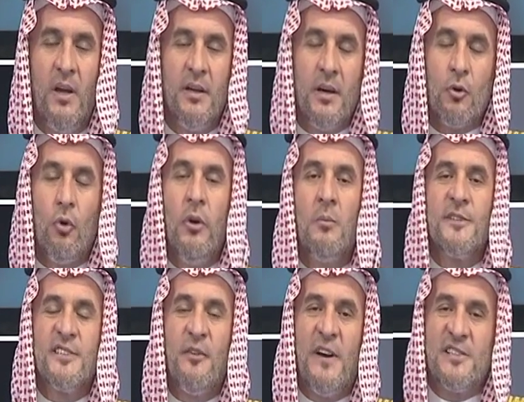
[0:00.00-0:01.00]
يقول
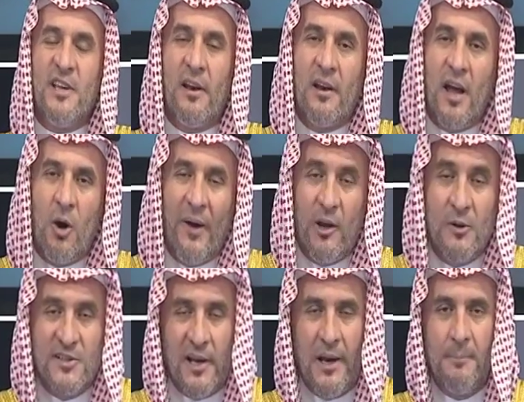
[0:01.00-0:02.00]
المصطفى صلى الله عليه
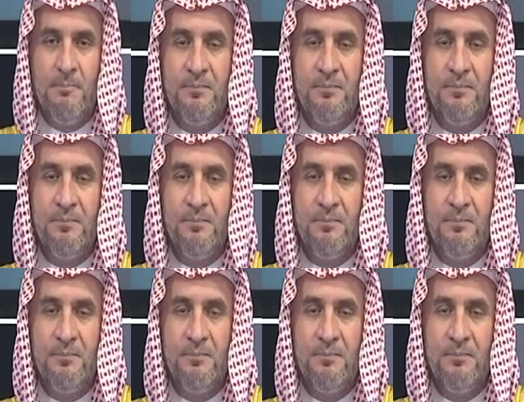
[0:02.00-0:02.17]
وسلم